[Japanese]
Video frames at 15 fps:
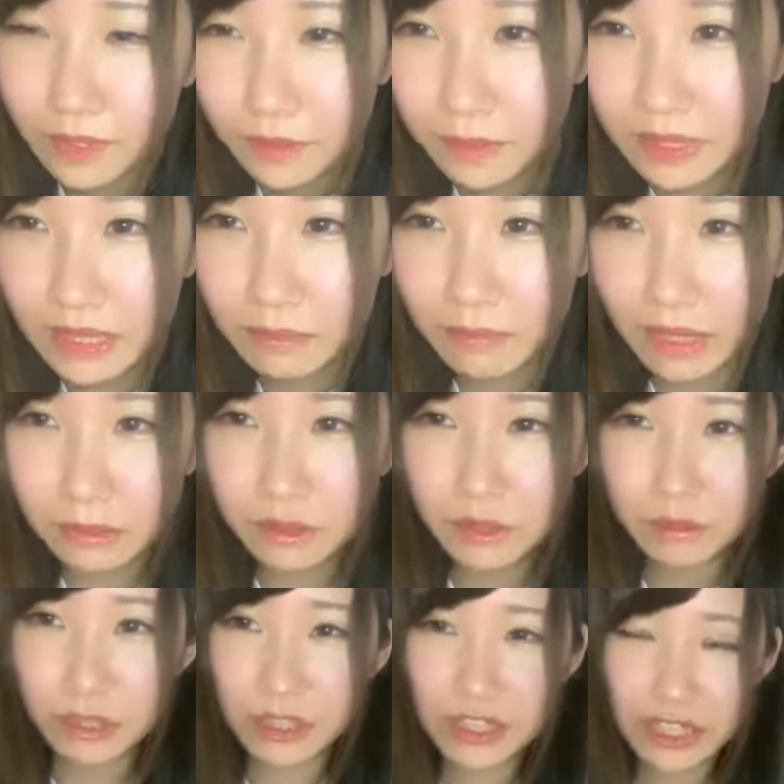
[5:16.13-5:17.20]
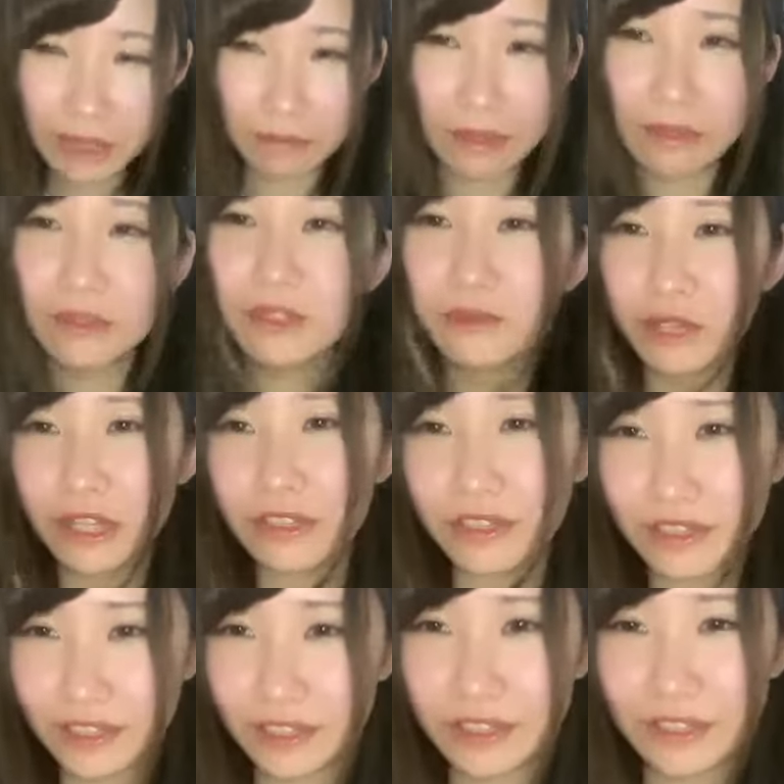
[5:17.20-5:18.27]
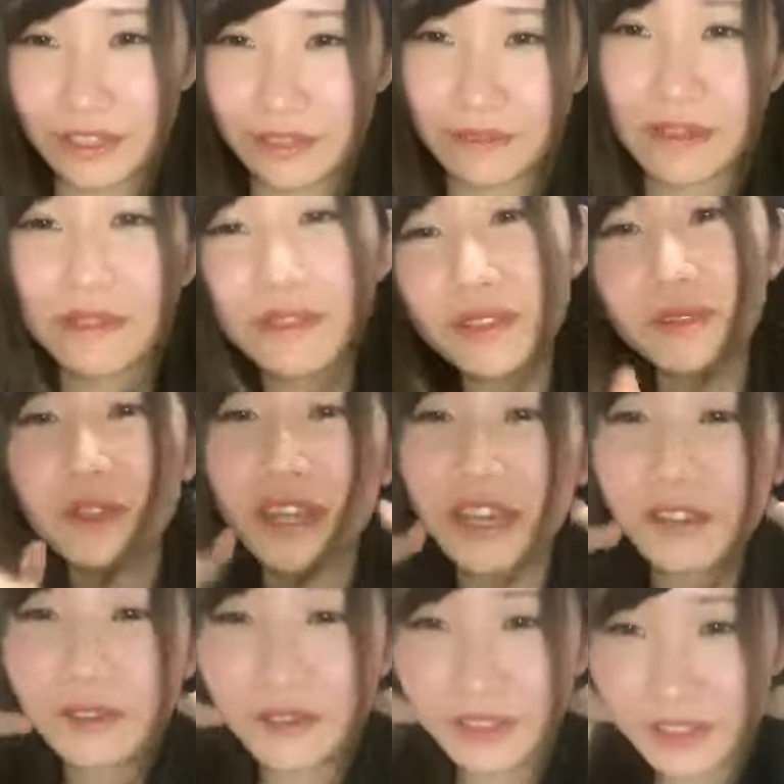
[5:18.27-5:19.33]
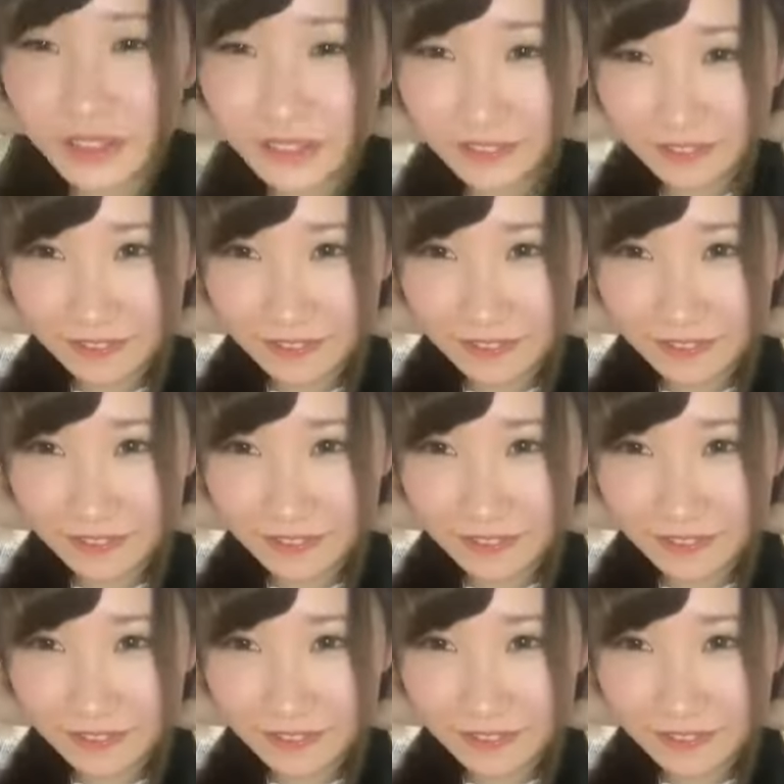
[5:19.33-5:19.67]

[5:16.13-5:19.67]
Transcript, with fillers: 馬さんバブーンも言うじゃんバブーンも言うバブーンも結構言う